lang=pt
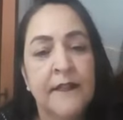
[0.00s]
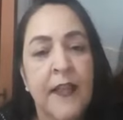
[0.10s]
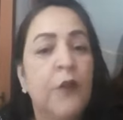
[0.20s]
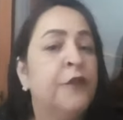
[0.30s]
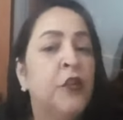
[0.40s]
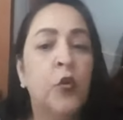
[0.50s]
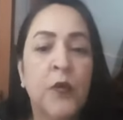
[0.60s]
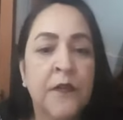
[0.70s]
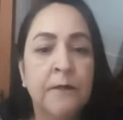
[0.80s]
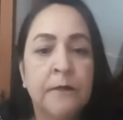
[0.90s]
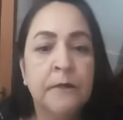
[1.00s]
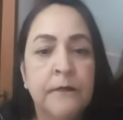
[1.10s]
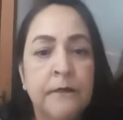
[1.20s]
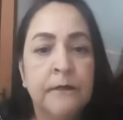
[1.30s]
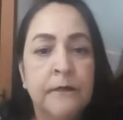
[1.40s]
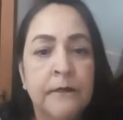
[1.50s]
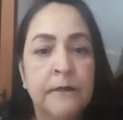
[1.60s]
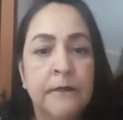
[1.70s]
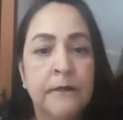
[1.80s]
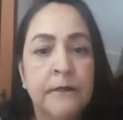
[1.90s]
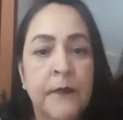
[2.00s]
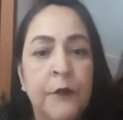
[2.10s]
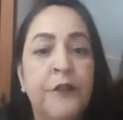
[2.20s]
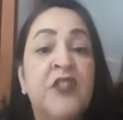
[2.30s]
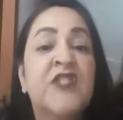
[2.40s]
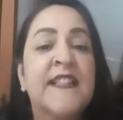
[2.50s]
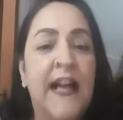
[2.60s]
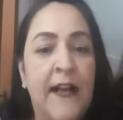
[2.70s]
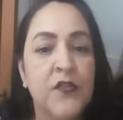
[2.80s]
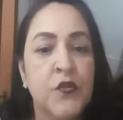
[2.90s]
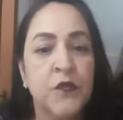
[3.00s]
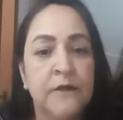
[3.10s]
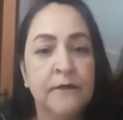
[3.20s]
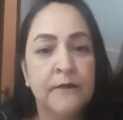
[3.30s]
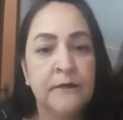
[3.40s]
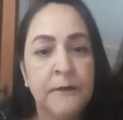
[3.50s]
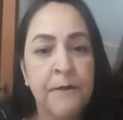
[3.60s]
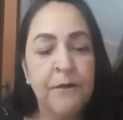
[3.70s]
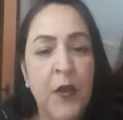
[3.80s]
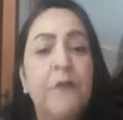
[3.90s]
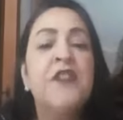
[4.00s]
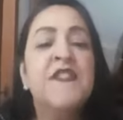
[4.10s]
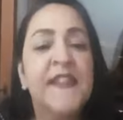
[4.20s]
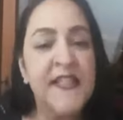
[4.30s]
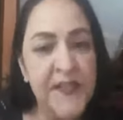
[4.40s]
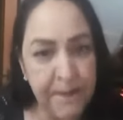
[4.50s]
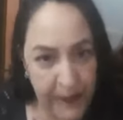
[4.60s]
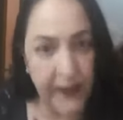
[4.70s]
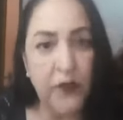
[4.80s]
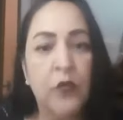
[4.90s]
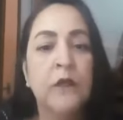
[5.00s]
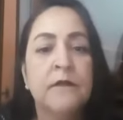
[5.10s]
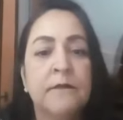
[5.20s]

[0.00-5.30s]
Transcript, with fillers: Eu vi dor, eu vi descaso, eu vi desrespeito.